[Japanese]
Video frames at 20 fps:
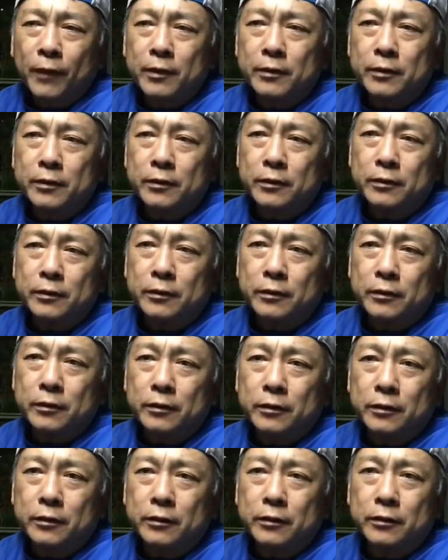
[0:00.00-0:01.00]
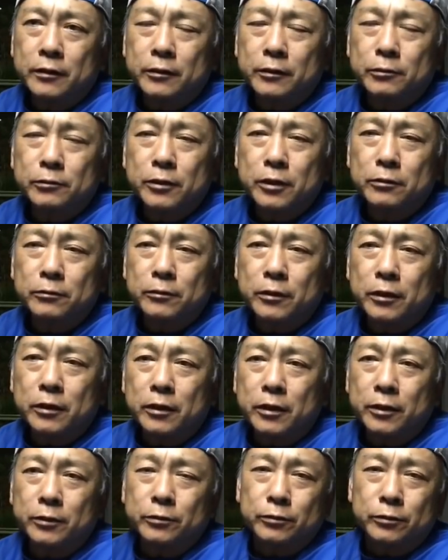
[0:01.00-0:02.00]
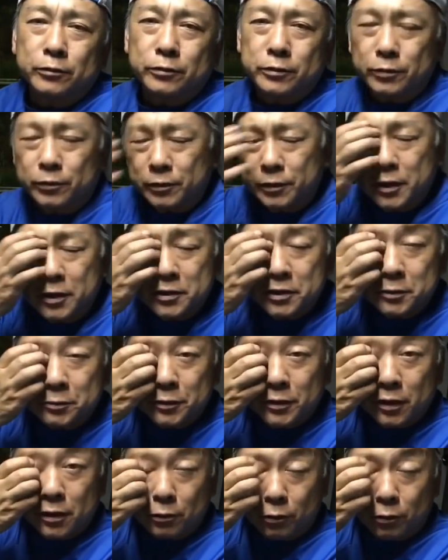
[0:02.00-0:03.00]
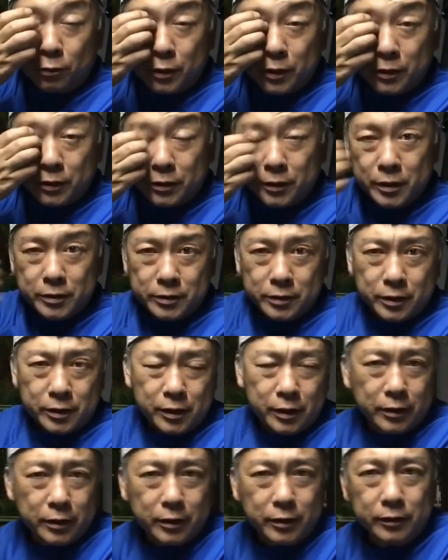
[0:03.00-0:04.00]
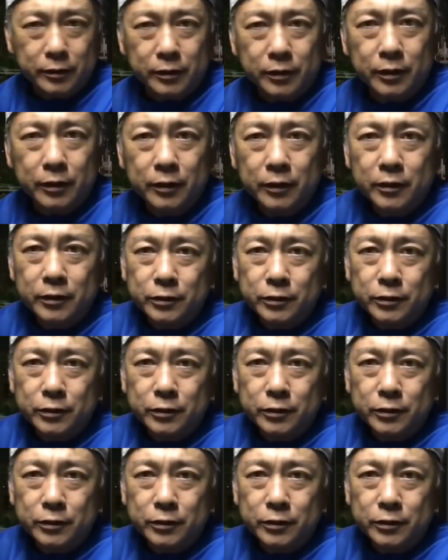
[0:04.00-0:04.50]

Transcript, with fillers: えー、AL1 は、あの、その電池蓋が壊れてるやつが大半で、